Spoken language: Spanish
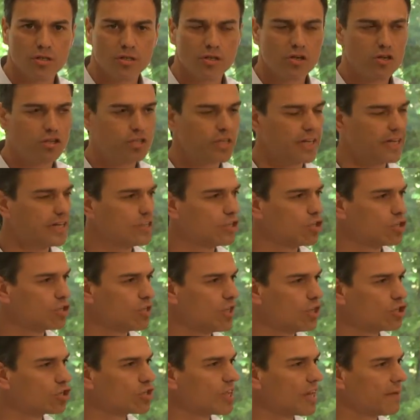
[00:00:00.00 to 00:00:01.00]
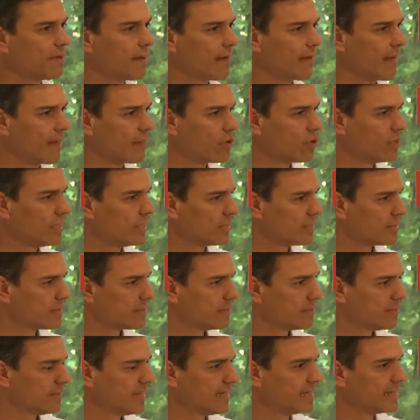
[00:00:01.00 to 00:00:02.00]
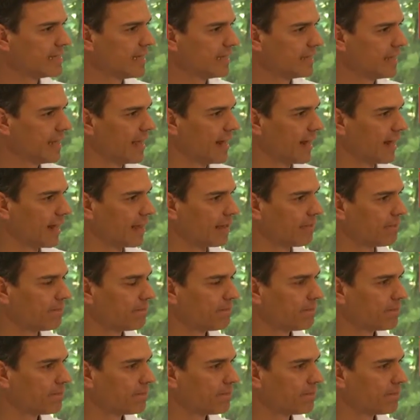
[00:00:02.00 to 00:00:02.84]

los derechos de los trabajadores de esta tierra.